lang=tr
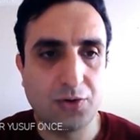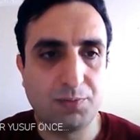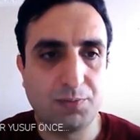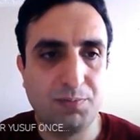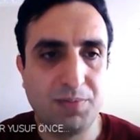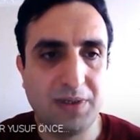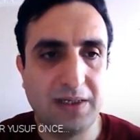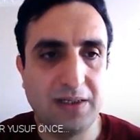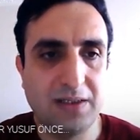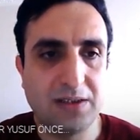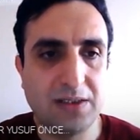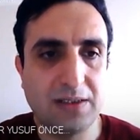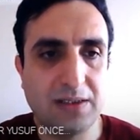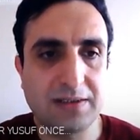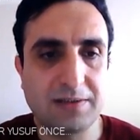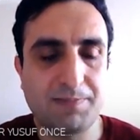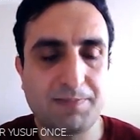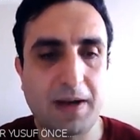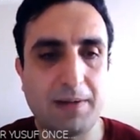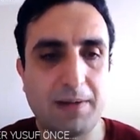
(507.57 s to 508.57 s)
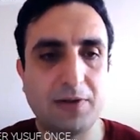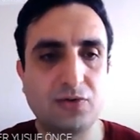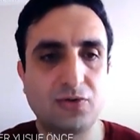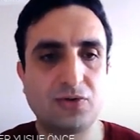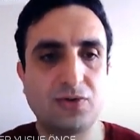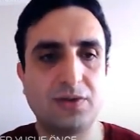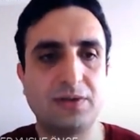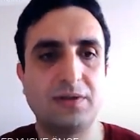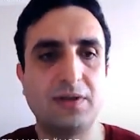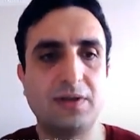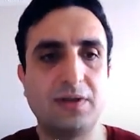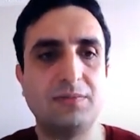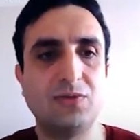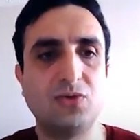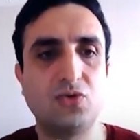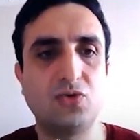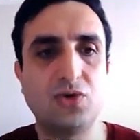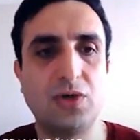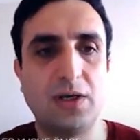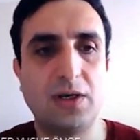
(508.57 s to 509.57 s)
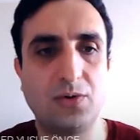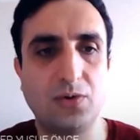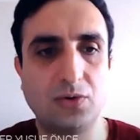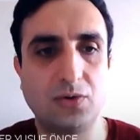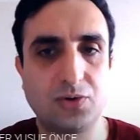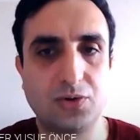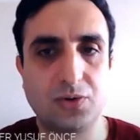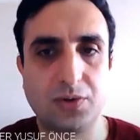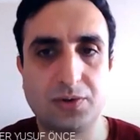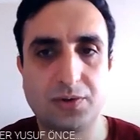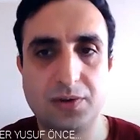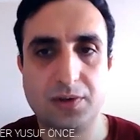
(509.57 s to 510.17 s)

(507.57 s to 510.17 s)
Birinci spermatosit dediğimiz hücreler oluşuyor.